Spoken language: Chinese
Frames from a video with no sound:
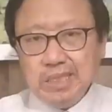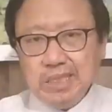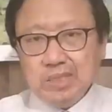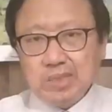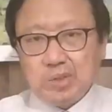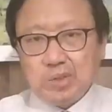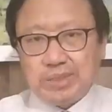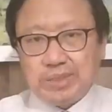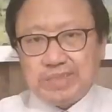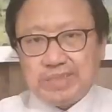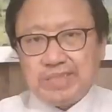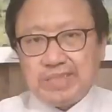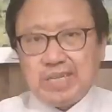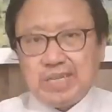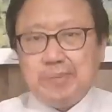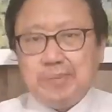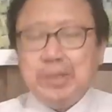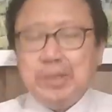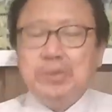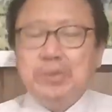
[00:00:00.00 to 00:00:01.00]
所以这是一
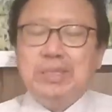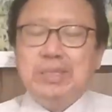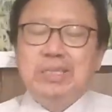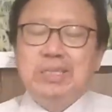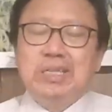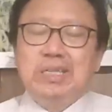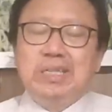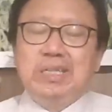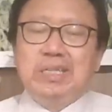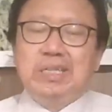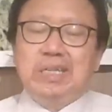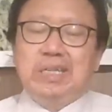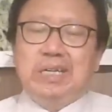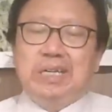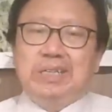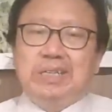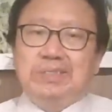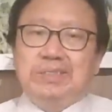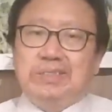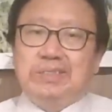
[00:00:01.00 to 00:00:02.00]
个悖论，
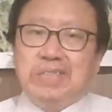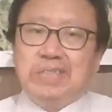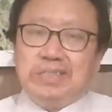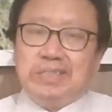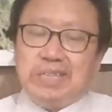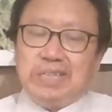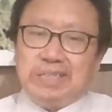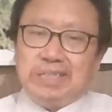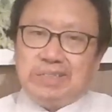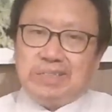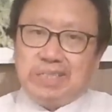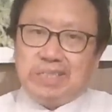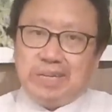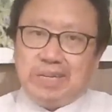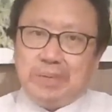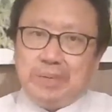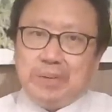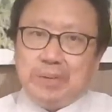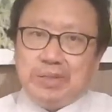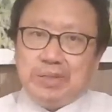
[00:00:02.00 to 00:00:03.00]
啊，实际上这件事情的
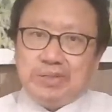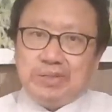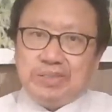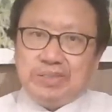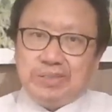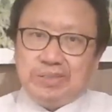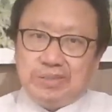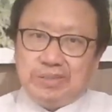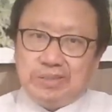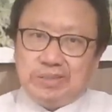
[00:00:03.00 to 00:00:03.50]
悖论就是